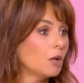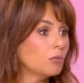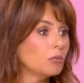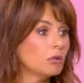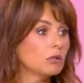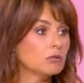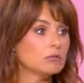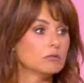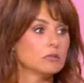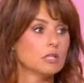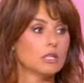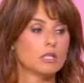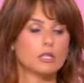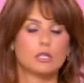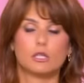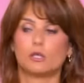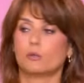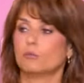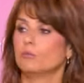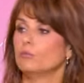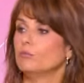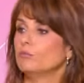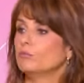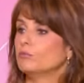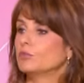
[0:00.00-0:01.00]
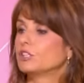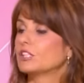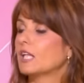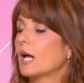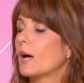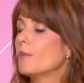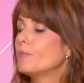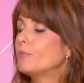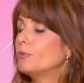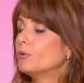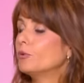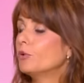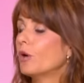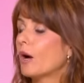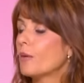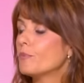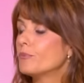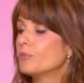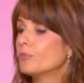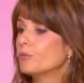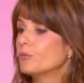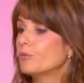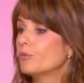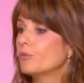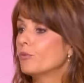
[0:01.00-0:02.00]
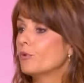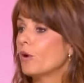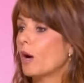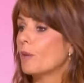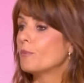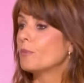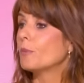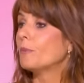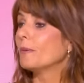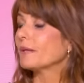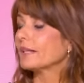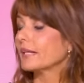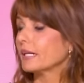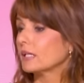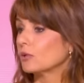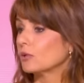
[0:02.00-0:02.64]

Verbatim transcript: C'était agréable. C'était un peu, un, peu, un peu pas très